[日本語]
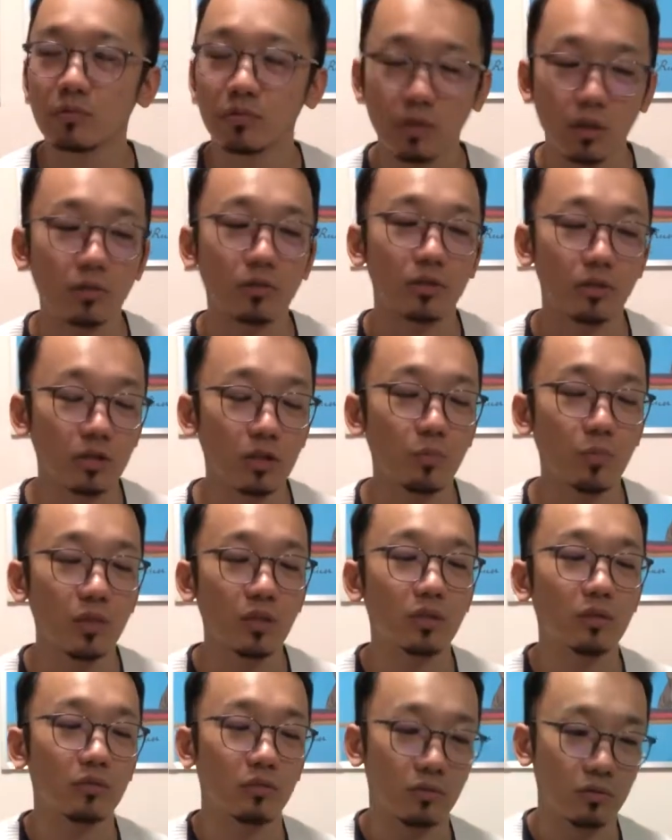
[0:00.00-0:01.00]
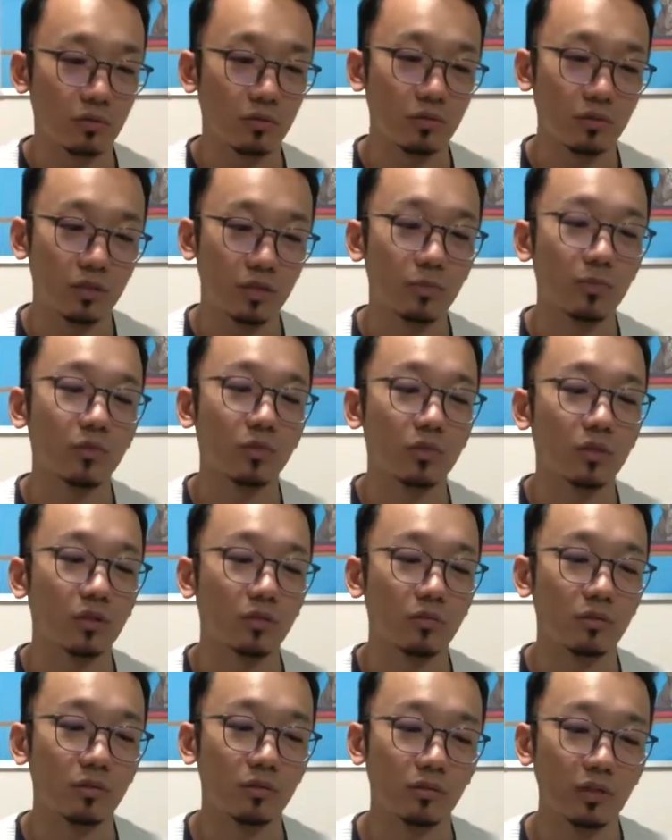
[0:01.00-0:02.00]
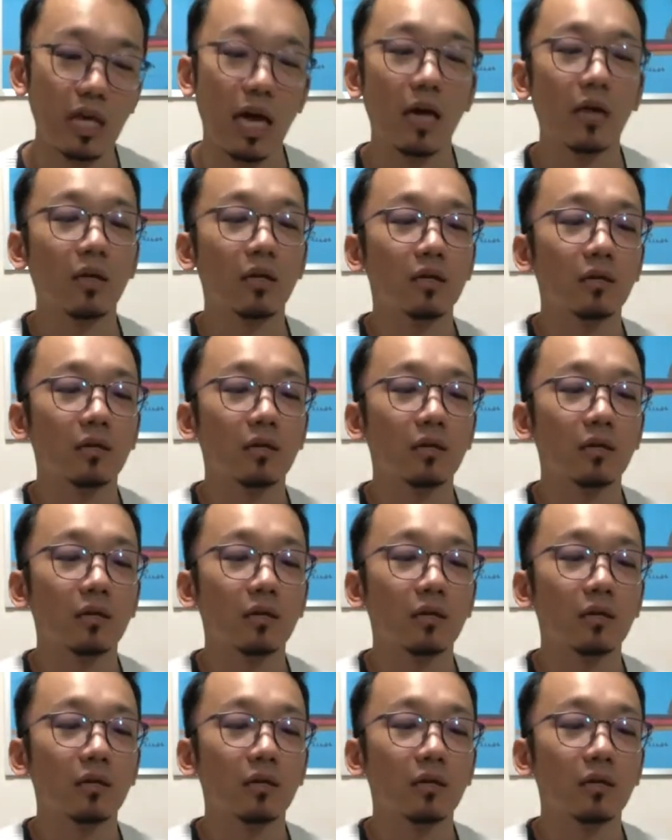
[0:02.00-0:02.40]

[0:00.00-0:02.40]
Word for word: だから実際燃やしてるんですよ自分の作品いや